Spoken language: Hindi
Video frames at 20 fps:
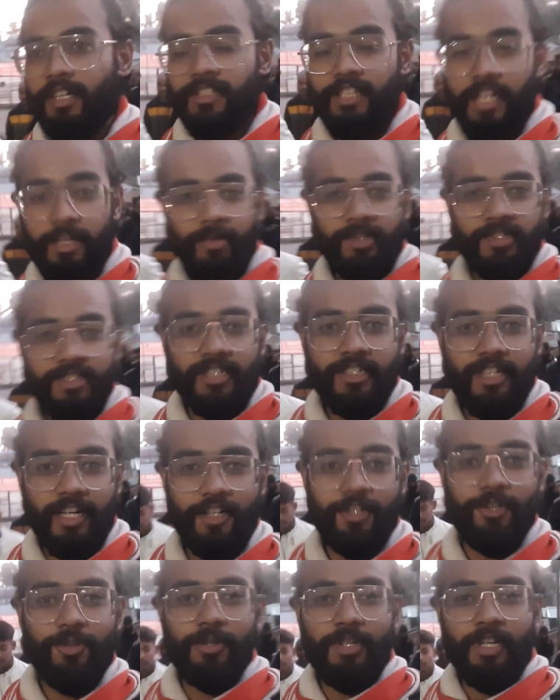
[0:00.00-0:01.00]
इस टाइम पे इतनी
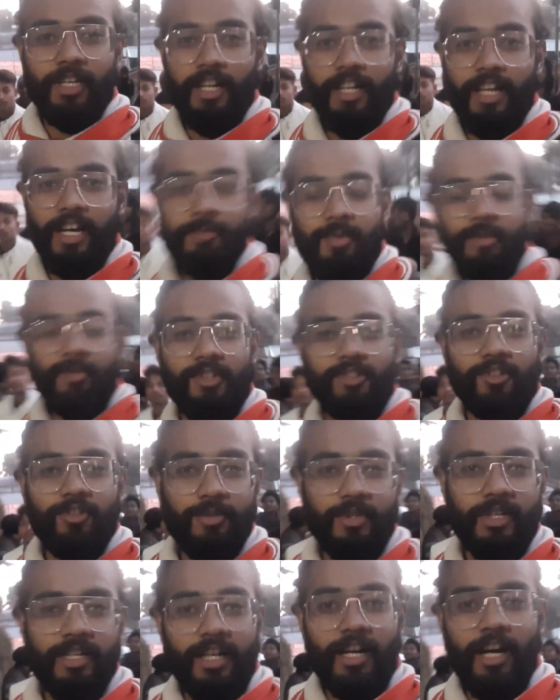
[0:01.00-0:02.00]
ठंड हो रही है ना यहाँ पे मेरे तो
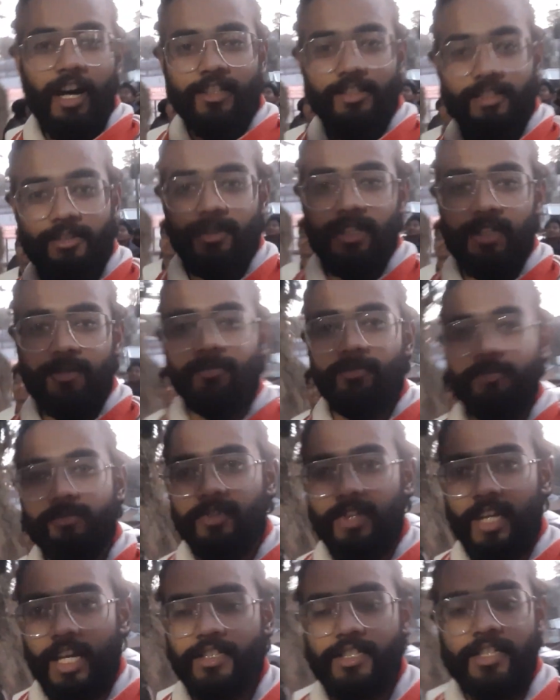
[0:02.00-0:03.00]
पूरा हाथ तो
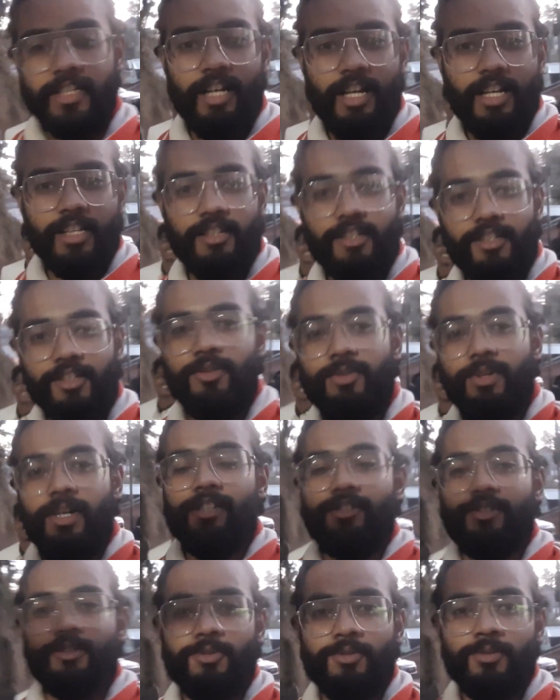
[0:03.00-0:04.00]
मतलब ऐसे निकाल कर रखा हूँ
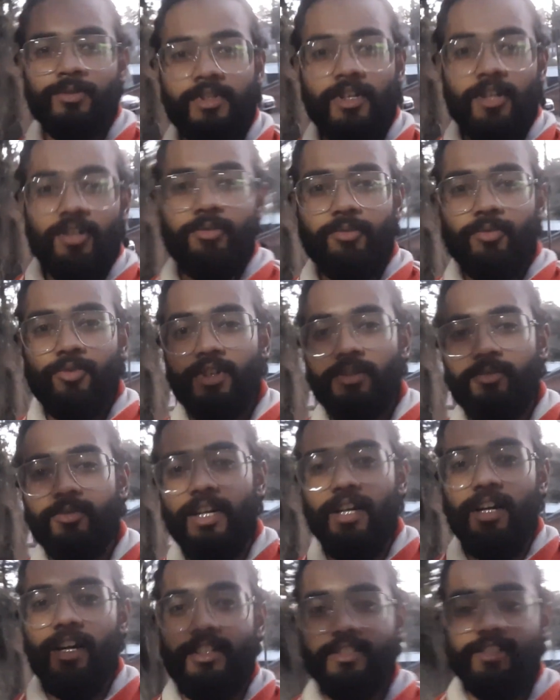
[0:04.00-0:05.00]
हाथ जो शूट कर रहा हूँ पूरा
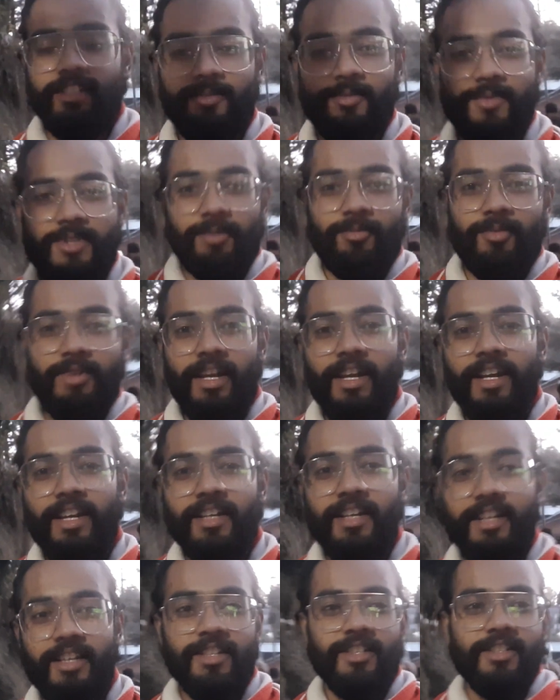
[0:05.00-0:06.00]
पूरा हाथ एकदम जम रहा
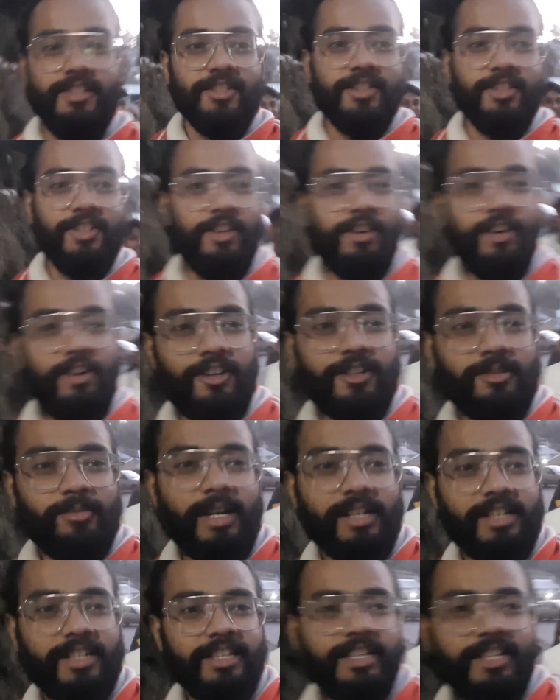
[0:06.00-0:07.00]
है और
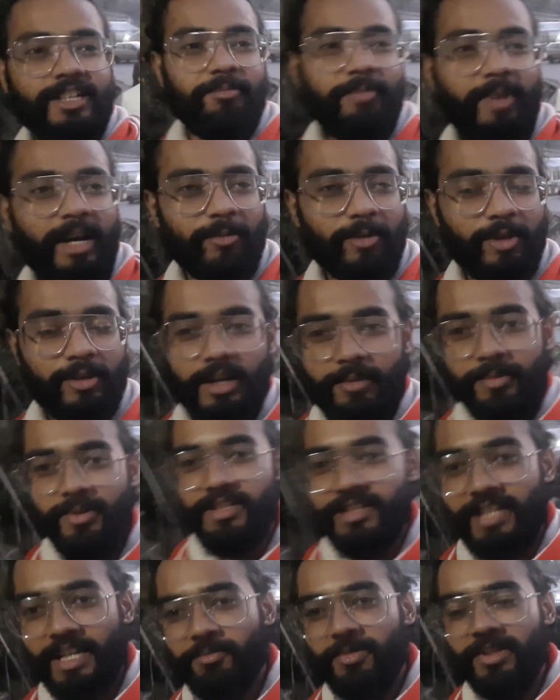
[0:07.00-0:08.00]
बाकी ये हम लोग अभी
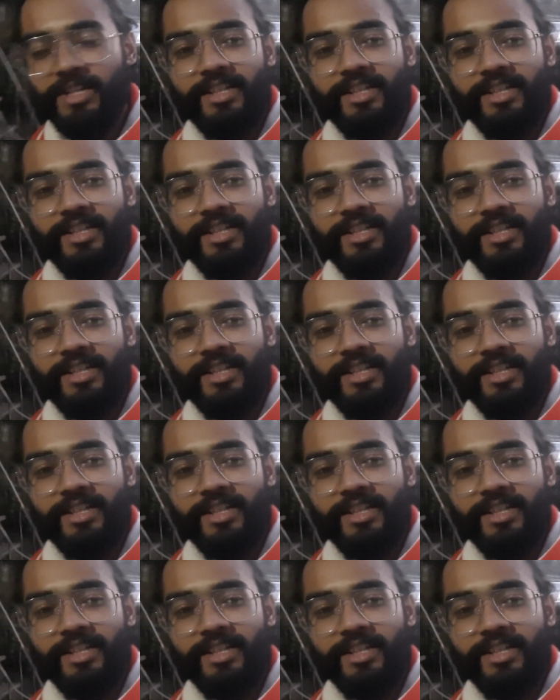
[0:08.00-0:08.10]
इस टाइम पे